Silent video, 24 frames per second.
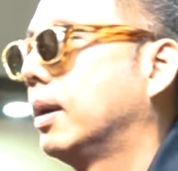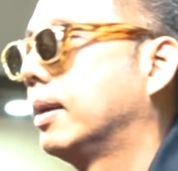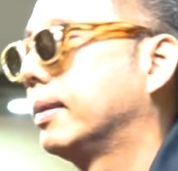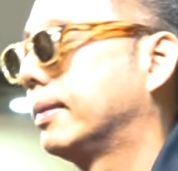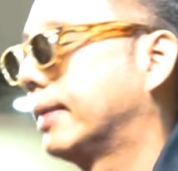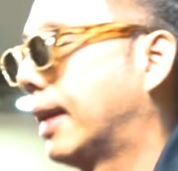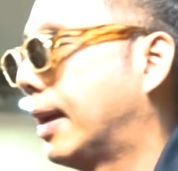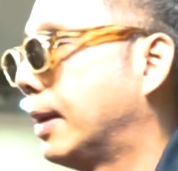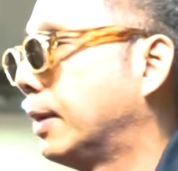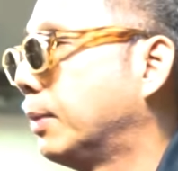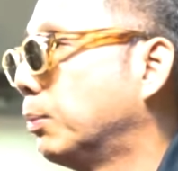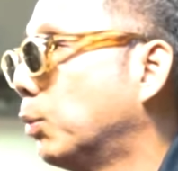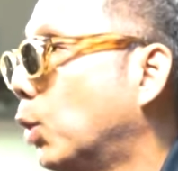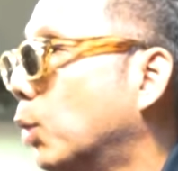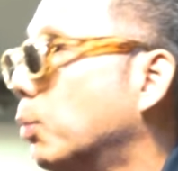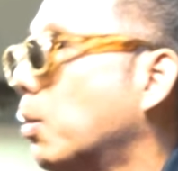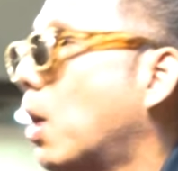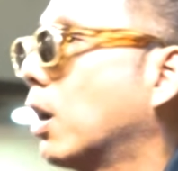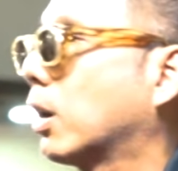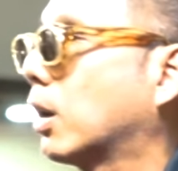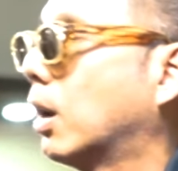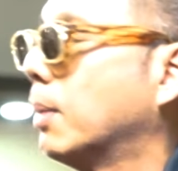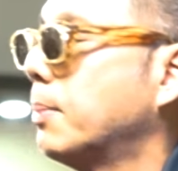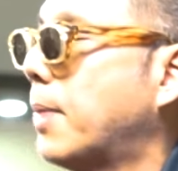ในมุมมอ
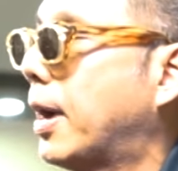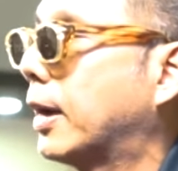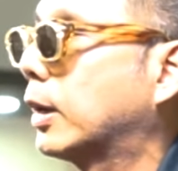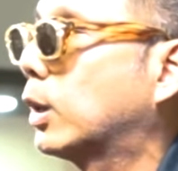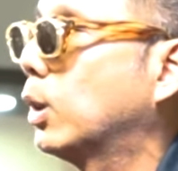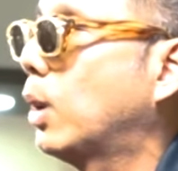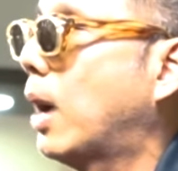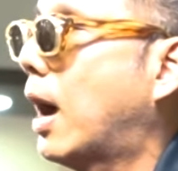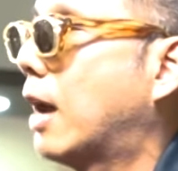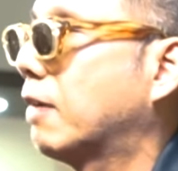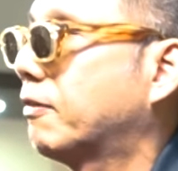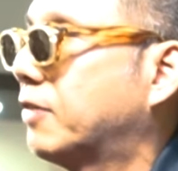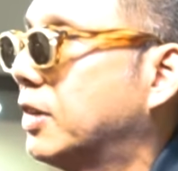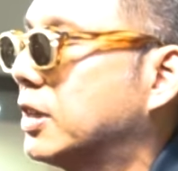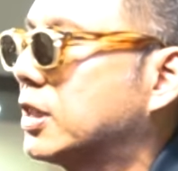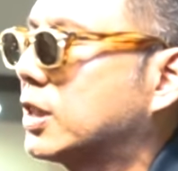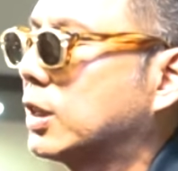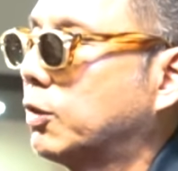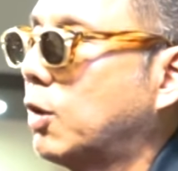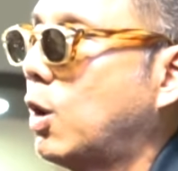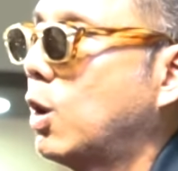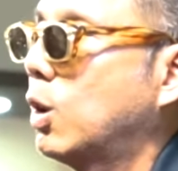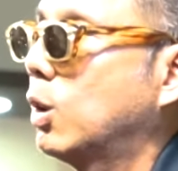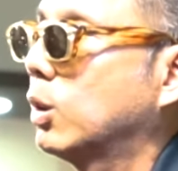งของ Mango Art
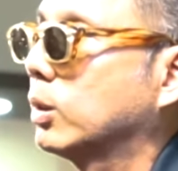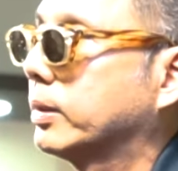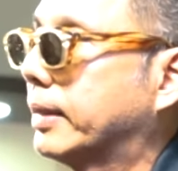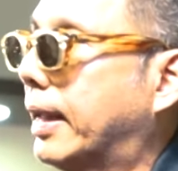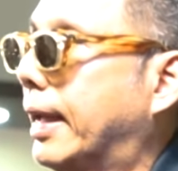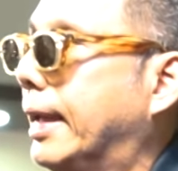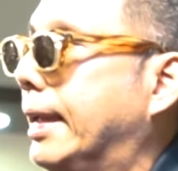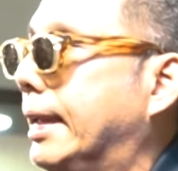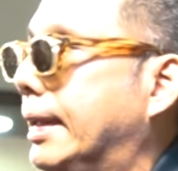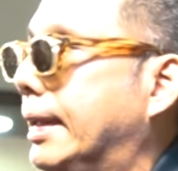Festival ใน